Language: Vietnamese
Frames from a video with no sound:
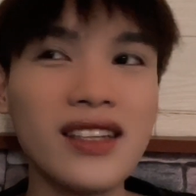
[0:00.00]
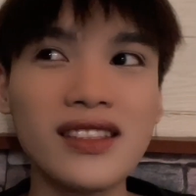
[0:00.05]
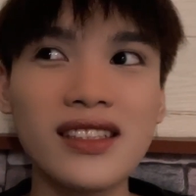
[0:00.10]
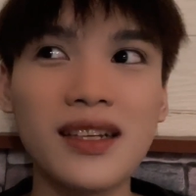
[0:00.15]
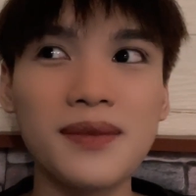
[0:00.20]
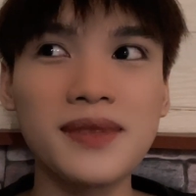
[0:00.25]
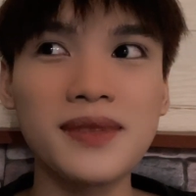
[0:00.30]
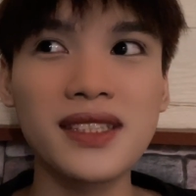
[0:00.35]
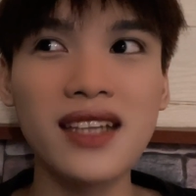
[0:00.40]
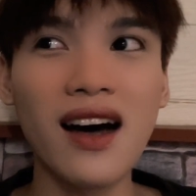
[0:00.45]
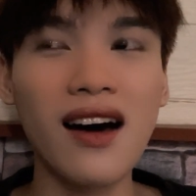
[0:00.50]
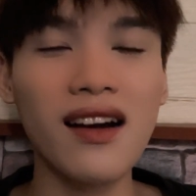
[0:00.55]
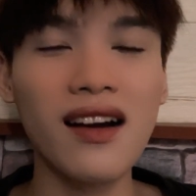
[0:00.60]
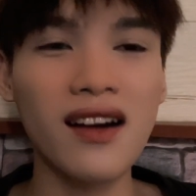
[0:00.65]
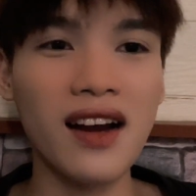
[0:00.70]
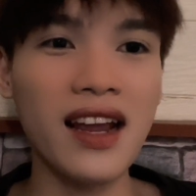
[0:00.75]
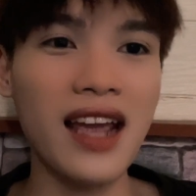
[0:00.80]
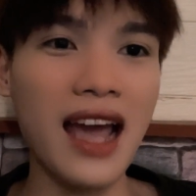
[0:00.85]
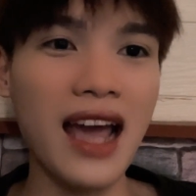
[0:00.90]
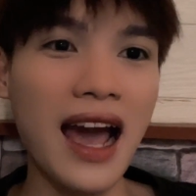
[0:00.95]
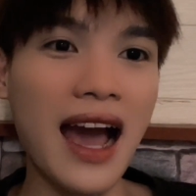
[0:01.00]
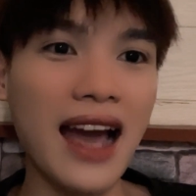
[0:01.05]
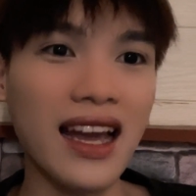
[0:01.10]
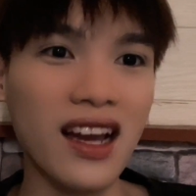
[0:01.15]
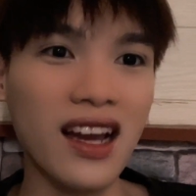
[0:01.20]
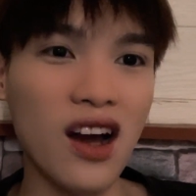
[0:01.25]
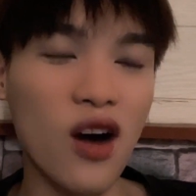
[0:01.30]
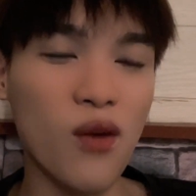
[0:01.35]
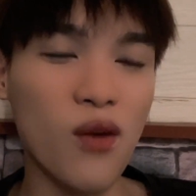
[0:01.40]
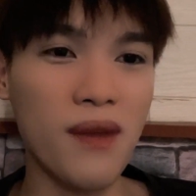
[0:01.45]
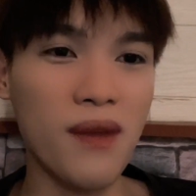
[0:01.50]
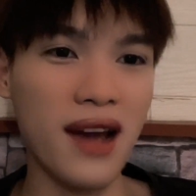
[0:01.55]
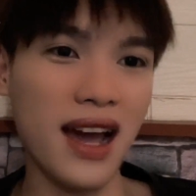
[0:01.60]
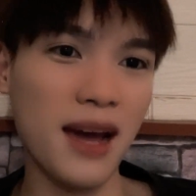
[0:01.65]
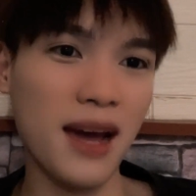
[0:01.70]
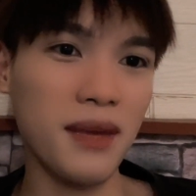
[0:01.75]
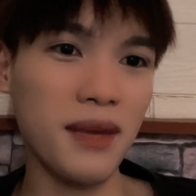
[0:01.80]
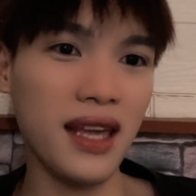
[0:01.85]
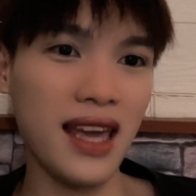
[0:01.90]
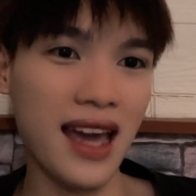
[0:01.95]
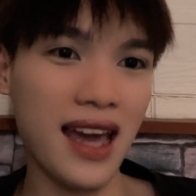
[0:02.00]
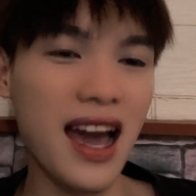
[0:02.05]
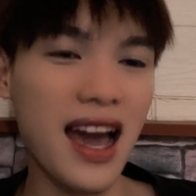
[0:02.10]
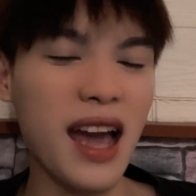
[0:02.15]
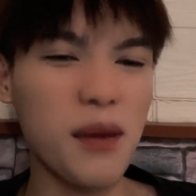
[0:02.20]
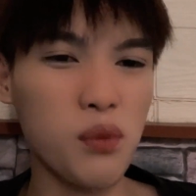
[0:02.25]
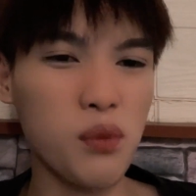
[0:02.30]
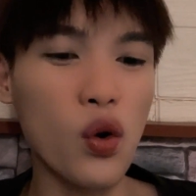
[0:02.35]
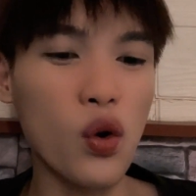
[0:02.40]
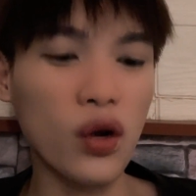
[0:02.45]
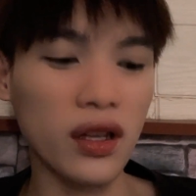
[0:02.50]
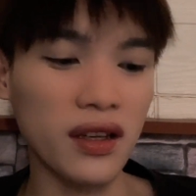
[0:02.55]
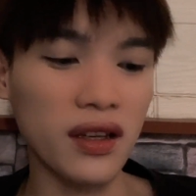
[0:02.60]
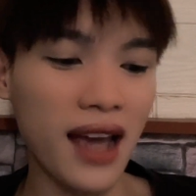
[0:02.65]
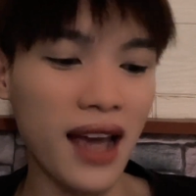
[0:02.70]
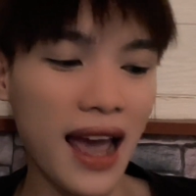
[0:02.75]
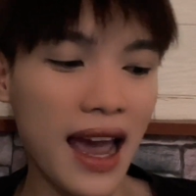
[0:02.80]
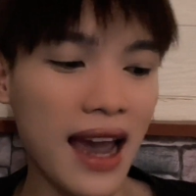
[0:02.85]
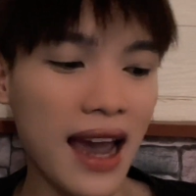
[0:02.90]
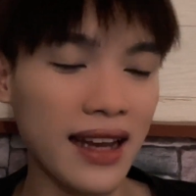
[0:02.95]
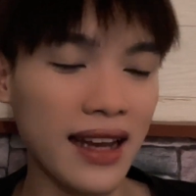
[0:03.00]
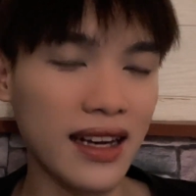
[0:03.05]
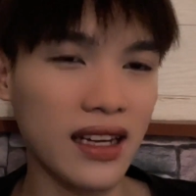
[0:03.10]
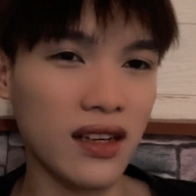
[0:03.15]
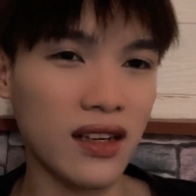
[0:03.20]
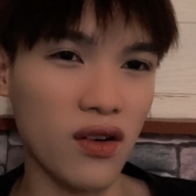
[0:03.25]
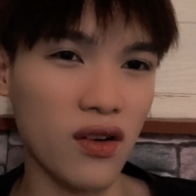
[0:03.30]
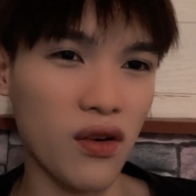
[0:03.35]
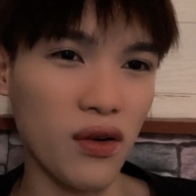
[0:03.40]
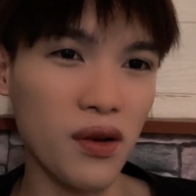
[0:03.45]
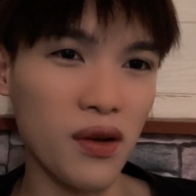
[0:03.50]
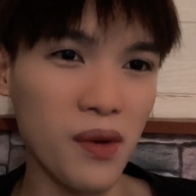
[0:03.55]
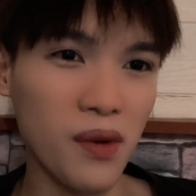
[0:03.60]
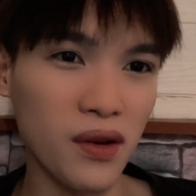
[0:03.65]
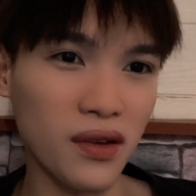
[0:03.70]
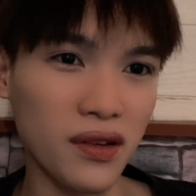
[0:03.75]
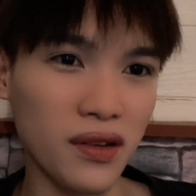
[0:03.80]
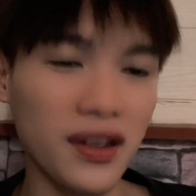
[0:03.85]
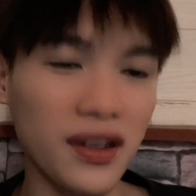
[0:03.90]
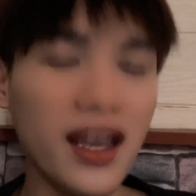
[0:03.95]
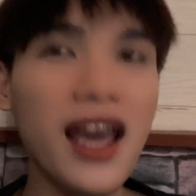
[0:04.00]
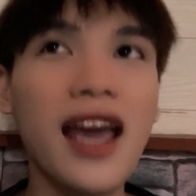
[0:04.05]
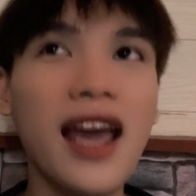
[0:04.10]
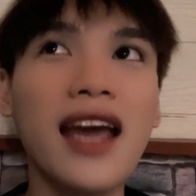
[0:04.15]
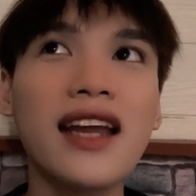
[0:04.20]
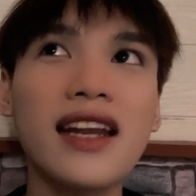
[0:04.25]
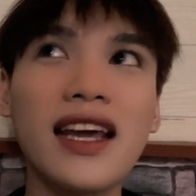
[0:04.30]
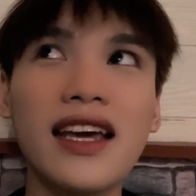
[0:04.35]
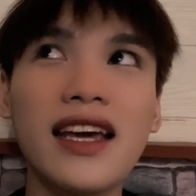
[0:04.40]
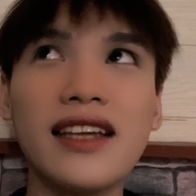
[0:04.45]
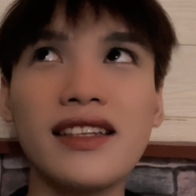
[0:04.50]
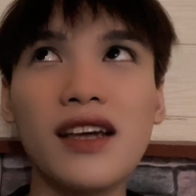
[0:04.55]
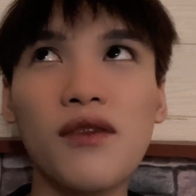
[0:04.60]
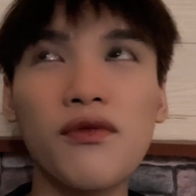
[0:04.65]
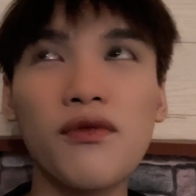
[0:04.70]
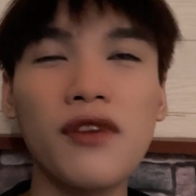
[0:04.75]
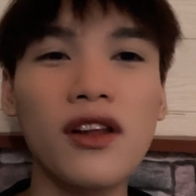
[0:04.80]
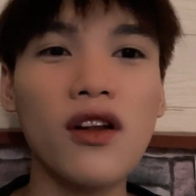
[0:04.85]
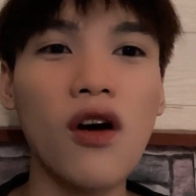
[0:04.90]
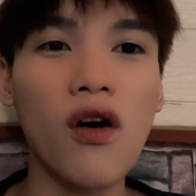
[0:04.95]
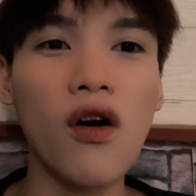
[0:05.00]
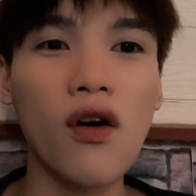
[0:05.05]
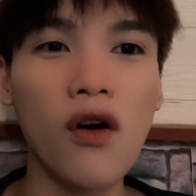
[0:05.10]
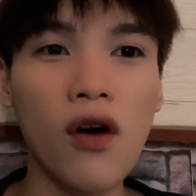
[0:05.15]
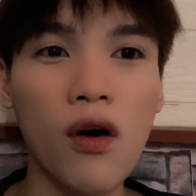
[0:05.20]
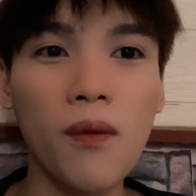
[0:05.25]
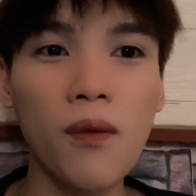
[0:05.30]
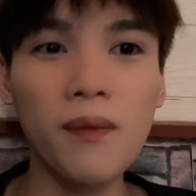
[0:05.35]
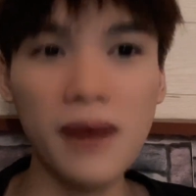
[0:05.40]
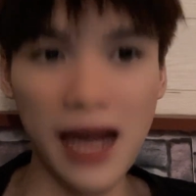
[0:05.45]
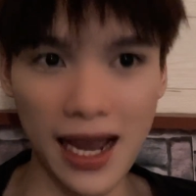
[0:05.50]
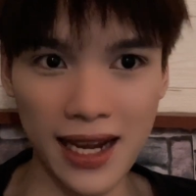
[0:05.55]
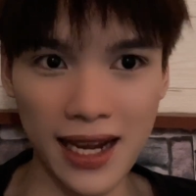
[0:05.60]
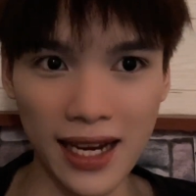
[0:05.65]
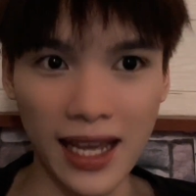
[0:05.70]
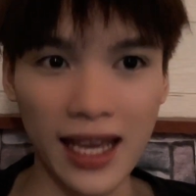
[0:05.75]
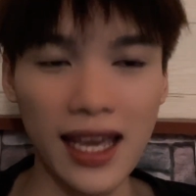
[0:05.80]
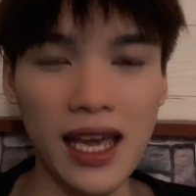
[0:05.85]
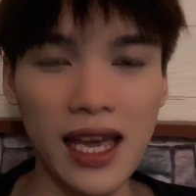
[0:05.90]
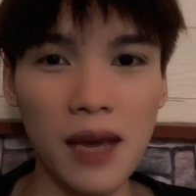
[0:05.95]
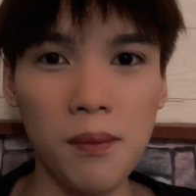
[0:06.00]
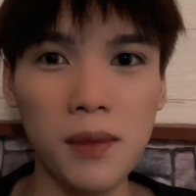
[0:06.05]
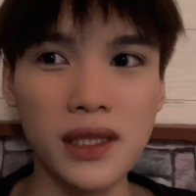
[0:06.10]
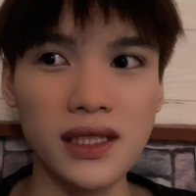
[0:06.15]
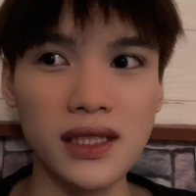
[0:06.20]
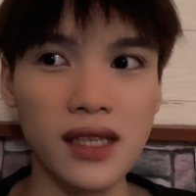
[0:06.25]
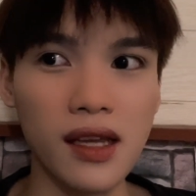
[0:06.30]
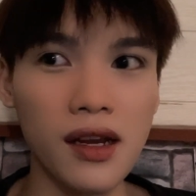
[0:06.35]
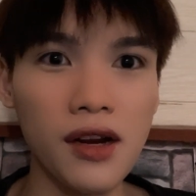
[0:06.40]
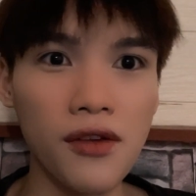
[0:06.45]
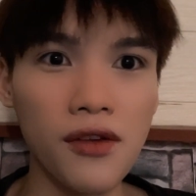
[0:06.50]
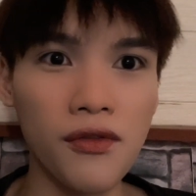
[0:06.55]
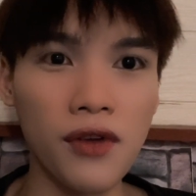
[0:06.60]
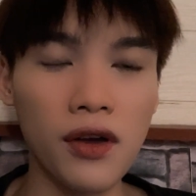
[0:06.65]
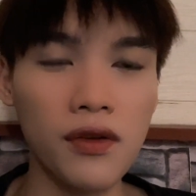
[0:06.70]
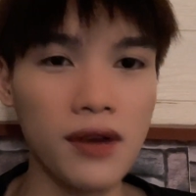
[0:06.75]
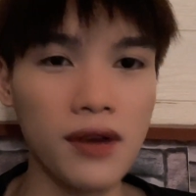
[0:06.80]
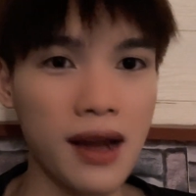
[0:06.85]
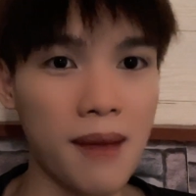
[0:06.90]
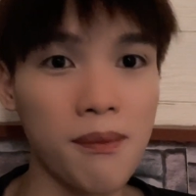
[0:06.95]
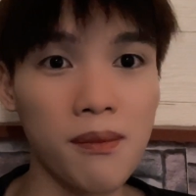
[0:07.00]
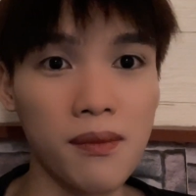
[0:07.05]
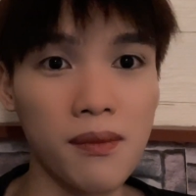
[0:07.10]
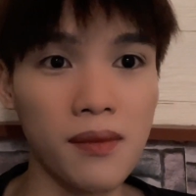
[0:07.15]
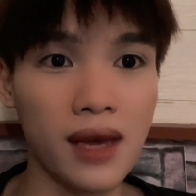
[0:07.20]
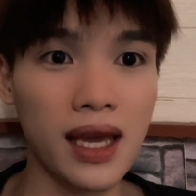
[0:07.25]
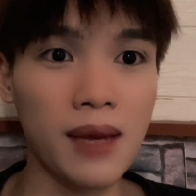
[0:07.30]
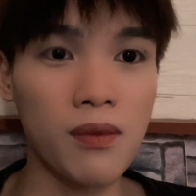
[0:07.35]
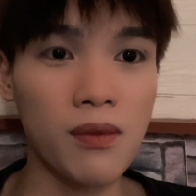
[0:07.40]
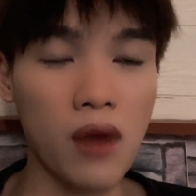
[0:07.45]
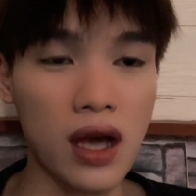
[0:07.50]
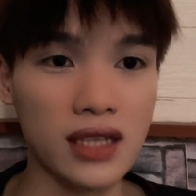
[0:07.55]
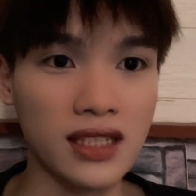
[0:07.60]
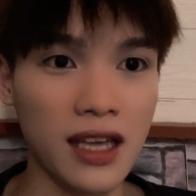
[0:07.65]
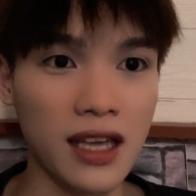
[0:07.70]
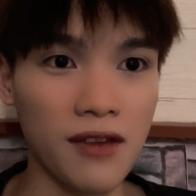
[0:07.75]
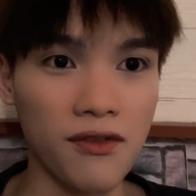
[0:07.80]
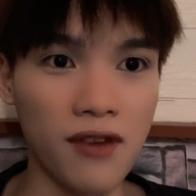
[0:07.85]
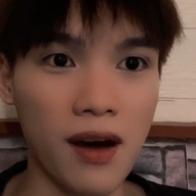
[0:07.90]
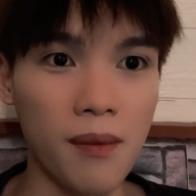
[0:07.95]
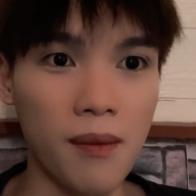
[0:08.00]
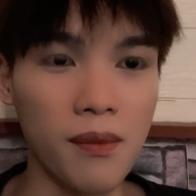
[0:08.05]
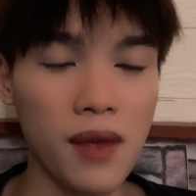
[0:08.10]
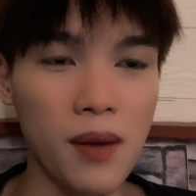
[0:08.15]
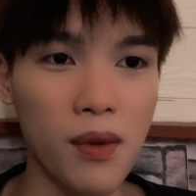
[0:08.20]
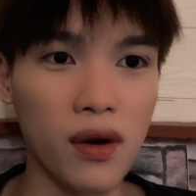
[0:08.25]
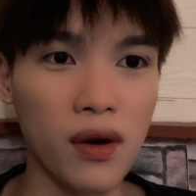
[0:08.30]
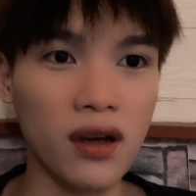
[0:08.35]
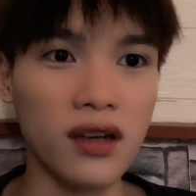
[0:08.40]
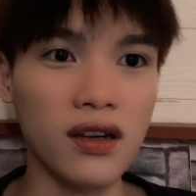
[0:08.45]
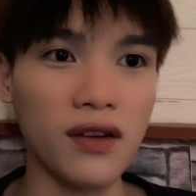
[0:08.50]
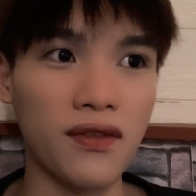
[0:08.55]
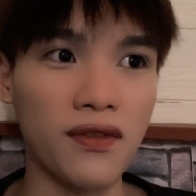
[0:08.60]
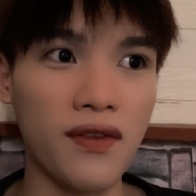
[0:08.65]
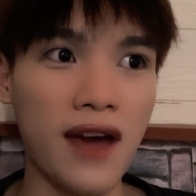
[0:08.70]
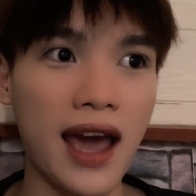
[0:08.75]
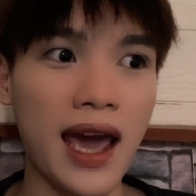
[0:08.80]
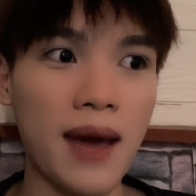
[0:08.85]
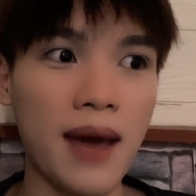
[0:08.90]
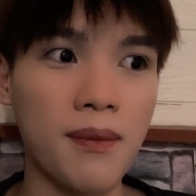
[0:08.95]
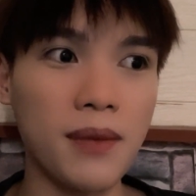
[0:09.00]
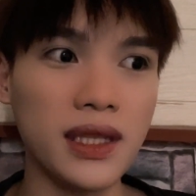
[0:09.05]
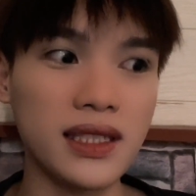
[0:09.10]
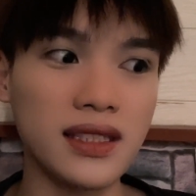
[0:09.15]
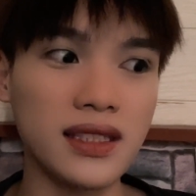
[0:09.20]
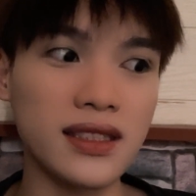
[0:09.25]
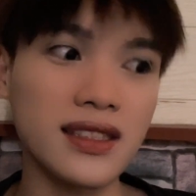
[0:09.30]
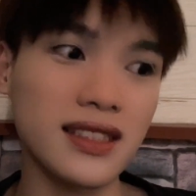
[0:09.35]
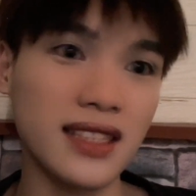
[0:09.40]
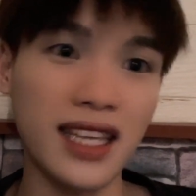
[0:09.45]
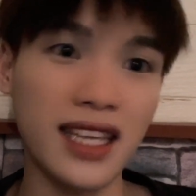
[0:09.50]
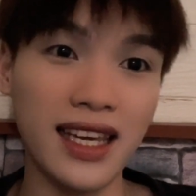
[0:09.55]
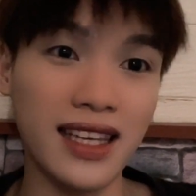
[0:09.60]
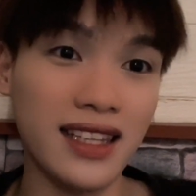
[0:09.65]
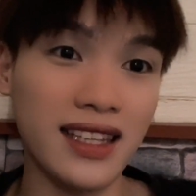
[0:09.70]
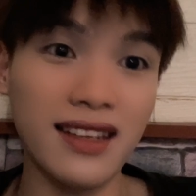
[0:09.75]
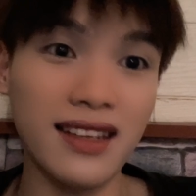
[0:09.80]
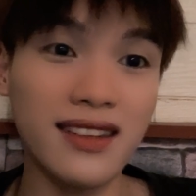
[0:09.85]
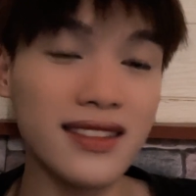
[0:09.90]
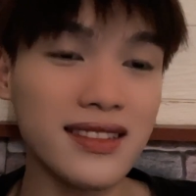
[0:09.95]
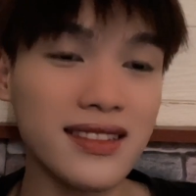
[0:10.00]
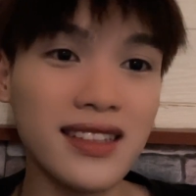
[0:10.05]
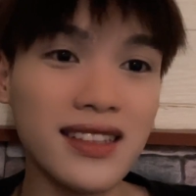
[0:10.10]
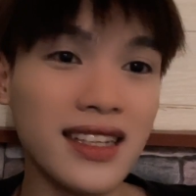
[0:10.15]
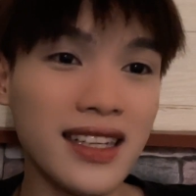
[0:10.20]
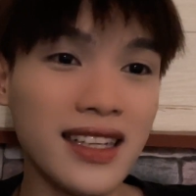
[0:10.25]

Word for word: trong series 2022 mùa thứ hai này rồi với mọi người thì trong video hôm nay này mình sẽ review năm em loại sản phẩm nha mọi người và mình thì như